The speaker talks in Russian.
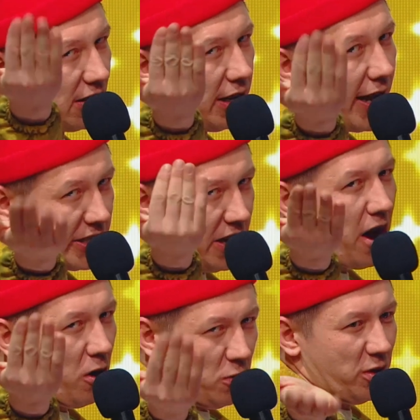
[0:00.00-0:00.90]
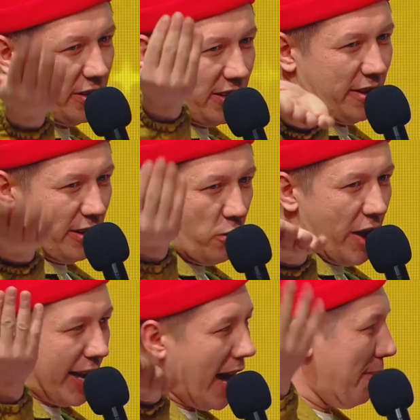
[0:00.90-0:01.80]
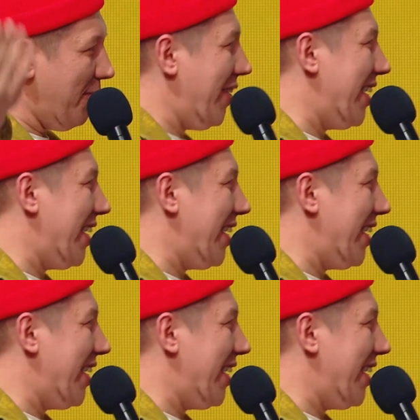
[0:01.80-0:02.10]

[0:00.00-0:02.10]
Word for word: let's go, wake up,